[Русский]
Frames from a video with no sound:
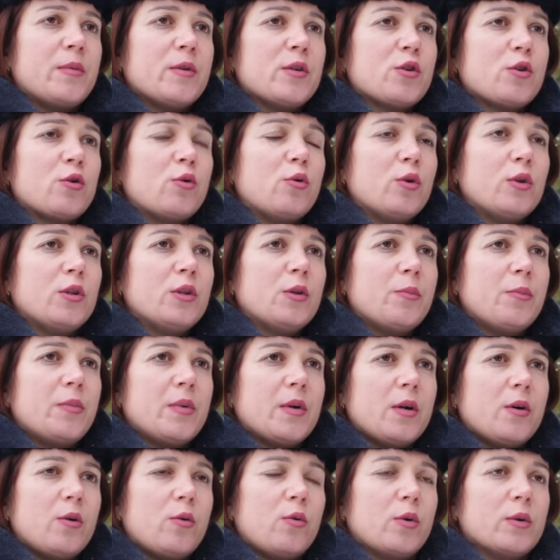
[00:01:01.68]
пешеходным
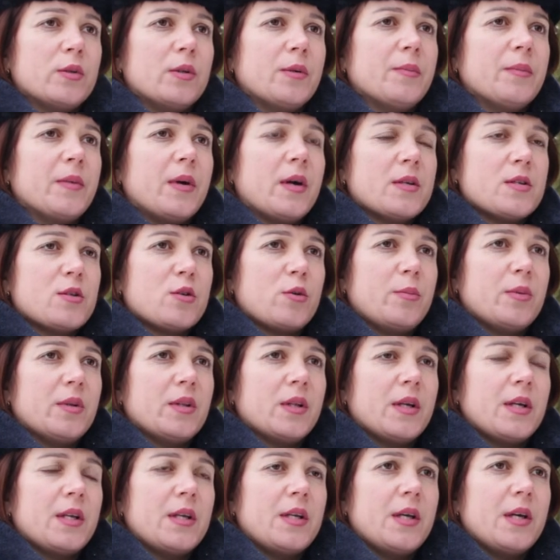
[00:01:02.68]
переходам,
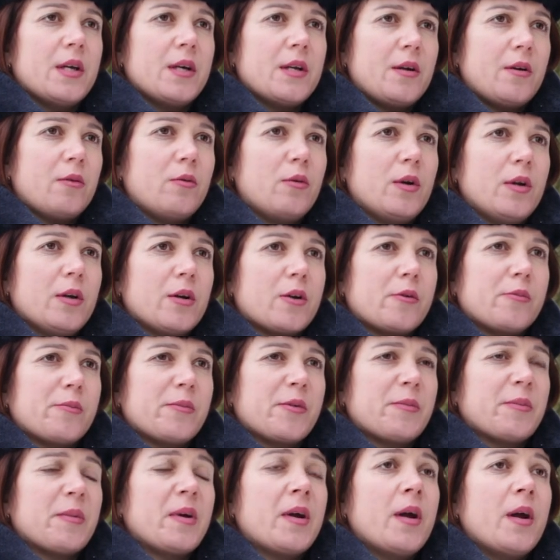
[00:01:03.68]
особенно
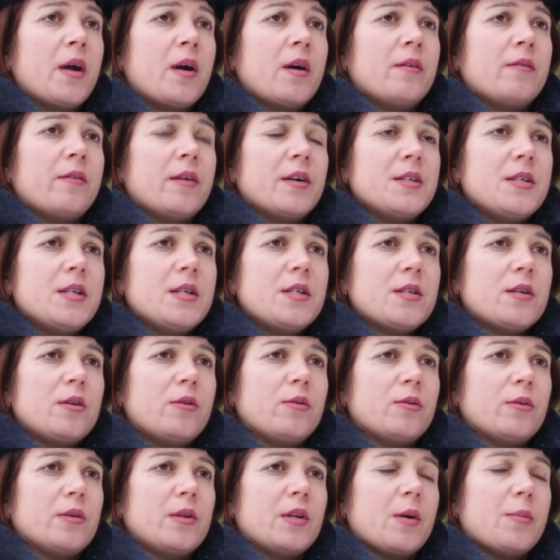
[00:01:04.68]
нерегулируемым
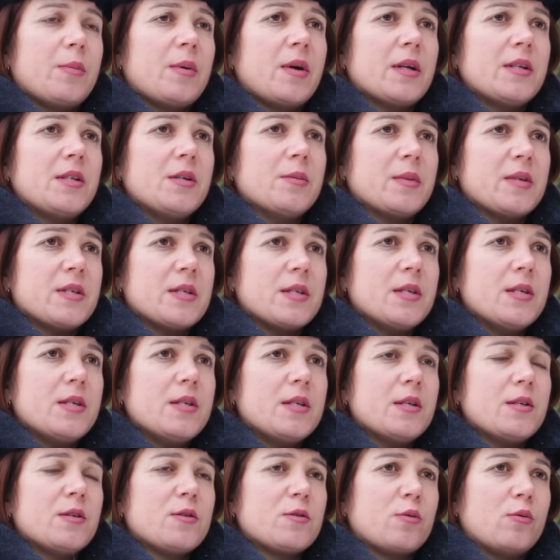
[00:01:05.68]
водителю, необходимо
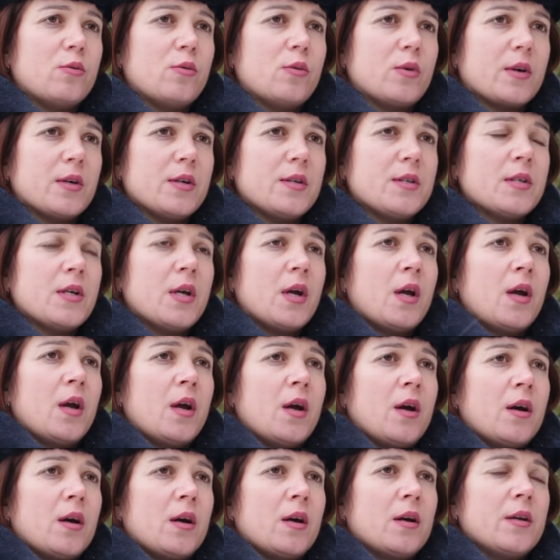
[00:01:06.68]
снизить скорость
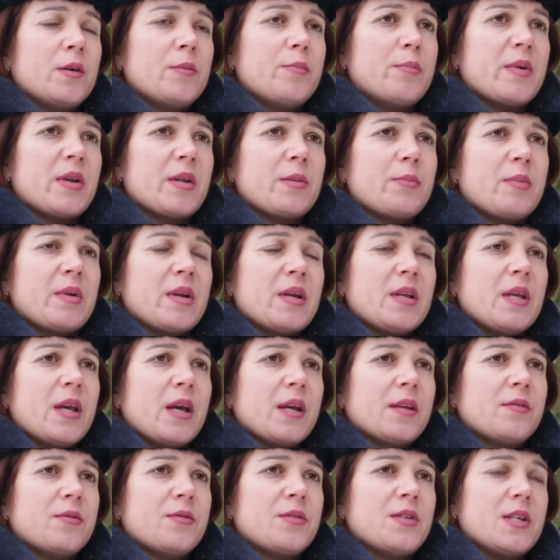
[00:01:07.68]
и
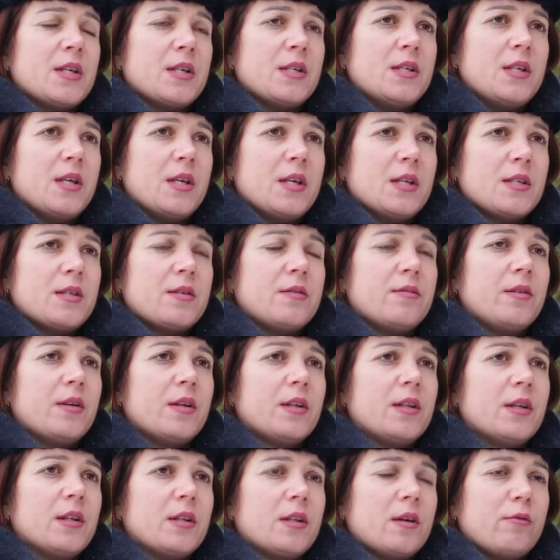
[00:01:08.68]
предпринять все
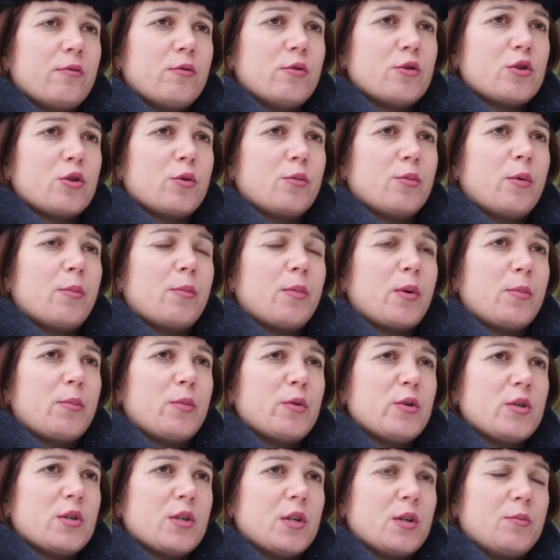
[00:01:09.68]
действия для того, чтобы
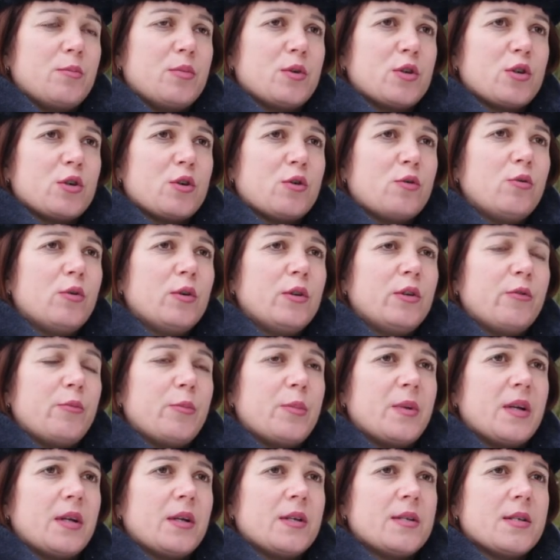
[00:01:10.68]
пропустить пешеходов,
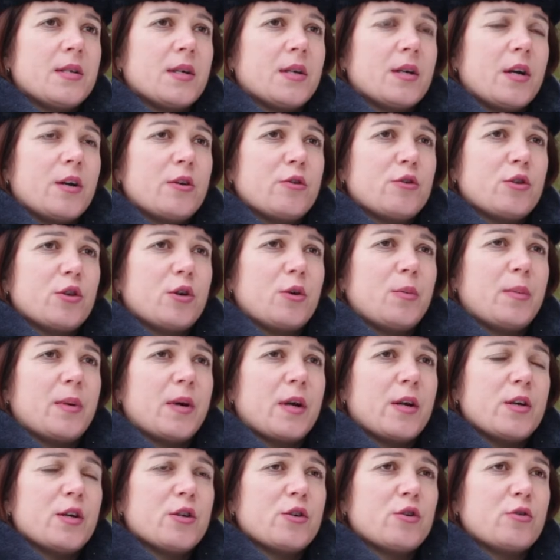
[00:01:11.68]
пересекающих
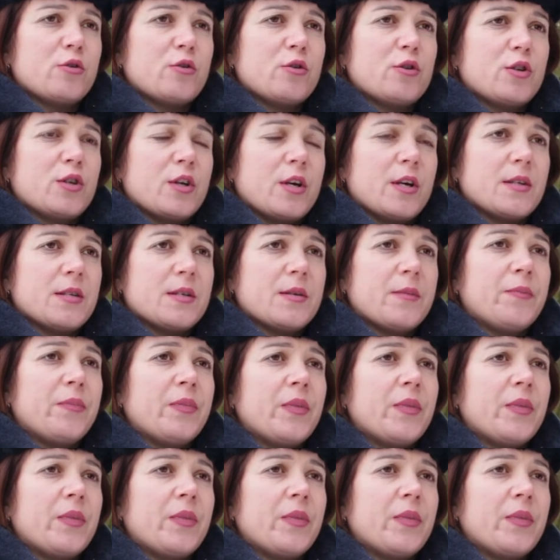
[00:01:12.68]
проезжую часть.